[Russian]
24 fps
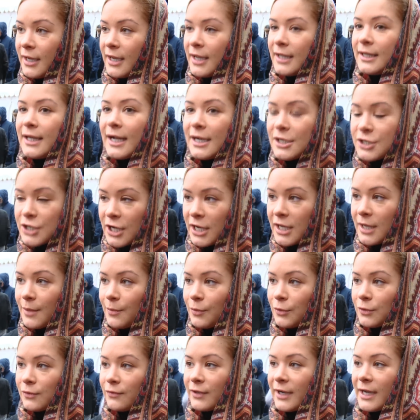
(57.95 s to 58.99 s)
И дальше они
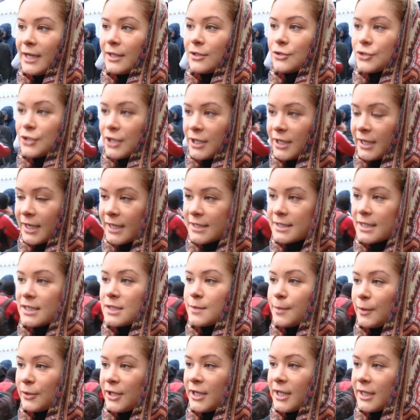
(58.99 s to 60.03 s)
будут выходить, потому что они хотят
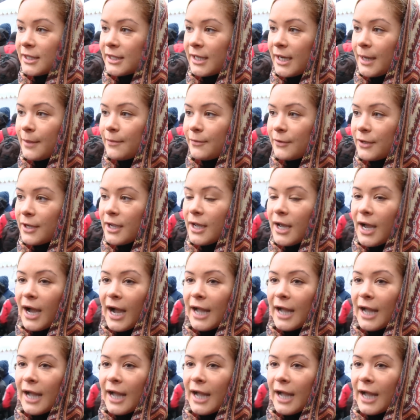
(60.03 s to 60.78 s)
исполнения требований.